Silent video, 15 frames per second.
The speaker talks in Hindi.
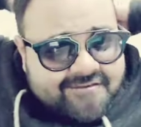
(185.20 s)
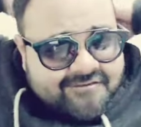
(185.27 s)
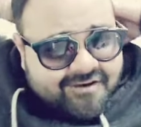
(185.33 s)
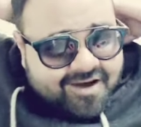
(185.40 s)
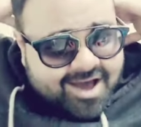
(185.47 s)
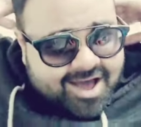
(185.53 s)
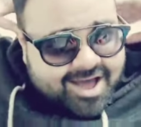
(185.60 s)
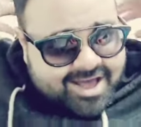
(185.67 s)

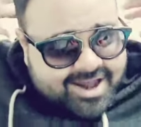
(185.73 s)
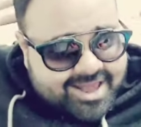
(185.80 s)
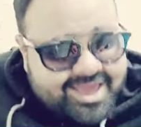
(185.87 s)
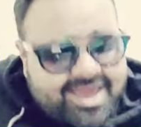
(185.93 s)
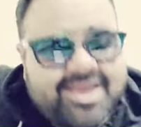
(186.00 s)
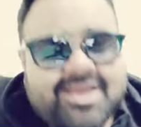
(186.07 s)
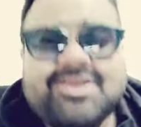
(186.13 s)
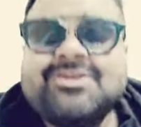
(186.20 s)

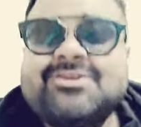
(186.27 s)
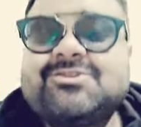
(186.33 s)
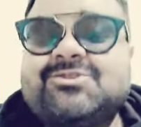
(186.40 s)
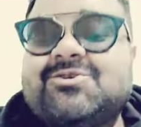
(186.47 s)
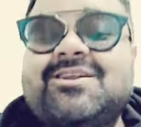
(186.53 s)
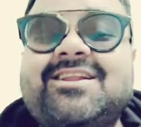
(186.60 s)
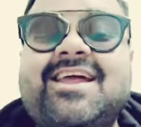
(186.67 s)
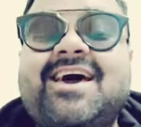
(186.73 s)
दीवाने
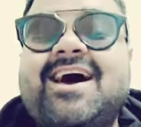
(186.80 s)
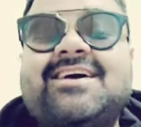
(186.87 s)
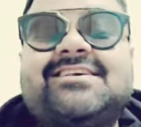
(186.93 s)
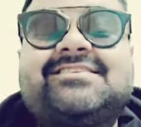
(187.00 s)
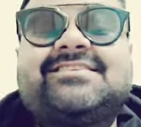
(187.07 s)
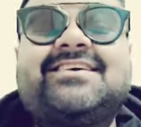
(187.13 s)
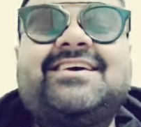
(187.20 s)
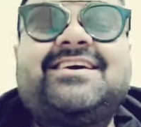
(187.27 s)
सुन ले
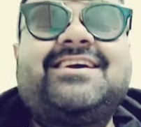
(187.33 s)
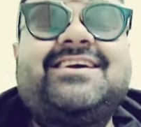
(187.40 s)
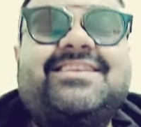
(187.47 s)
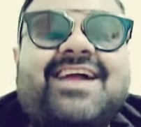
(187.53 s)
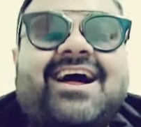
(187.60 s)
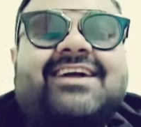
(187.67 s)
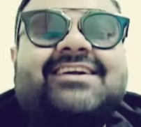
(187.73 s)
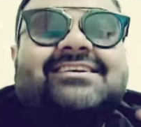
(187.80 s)

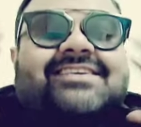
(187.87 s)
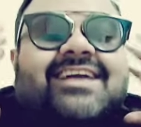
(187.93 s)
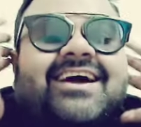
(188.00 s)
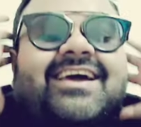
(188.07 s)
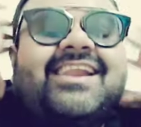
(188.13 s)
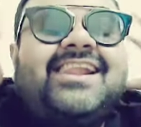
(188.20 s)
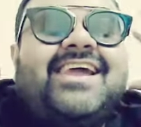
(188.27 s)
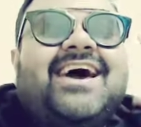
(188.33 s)
हसीना
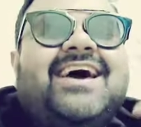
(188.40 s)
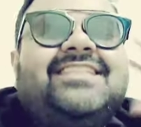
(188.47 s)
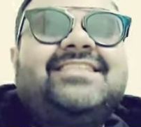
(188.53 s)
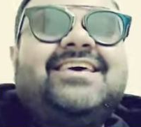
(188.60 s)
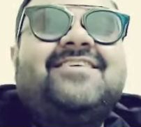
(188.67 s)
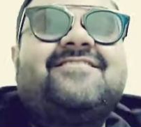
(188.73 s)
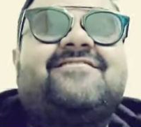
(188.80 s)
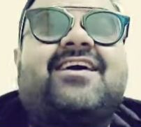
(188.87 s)
टकले
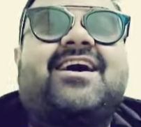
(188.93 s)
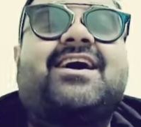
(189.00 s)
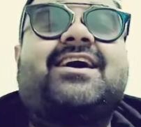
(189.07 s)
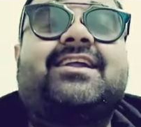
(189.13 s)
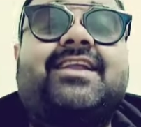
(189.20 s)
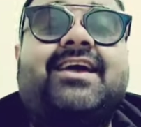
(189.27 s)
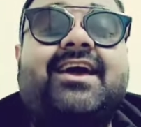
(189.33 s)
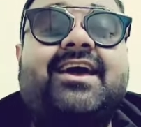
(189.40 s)

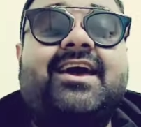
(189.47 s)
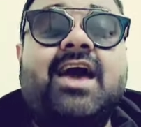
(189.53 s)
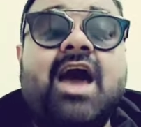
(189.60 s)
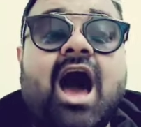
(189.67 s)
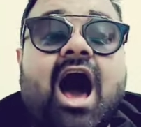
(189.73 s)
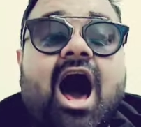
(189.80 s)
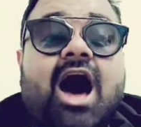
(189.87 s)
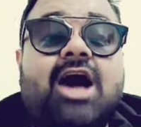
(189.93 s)
दीवाने
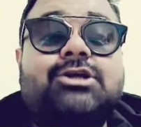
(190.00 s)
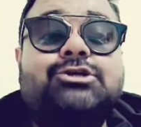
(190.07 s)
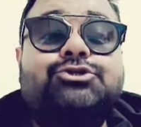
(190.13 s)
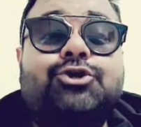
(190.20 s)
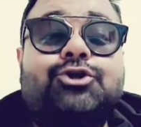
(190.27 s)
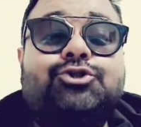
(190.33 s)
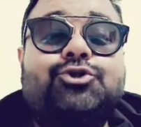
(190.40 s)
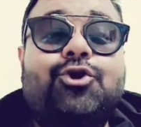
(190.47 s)
आज
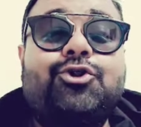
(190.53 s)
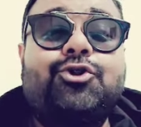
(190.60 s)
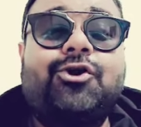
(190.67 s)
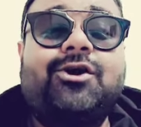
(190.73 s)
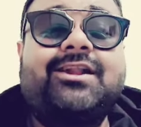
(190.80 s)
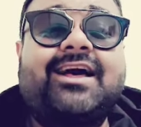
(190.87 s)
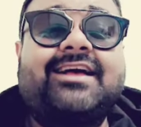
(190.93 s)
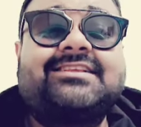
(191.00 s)
दो तो
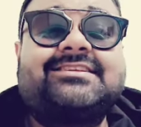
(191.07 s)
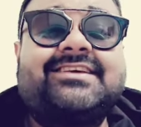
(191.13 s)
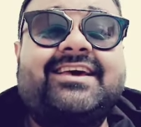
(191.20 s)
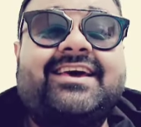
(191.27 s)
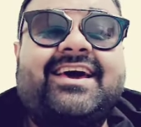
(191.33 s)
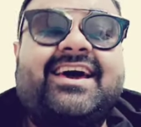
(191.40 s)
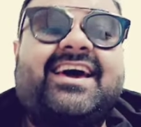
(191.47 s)
दोनों नाचे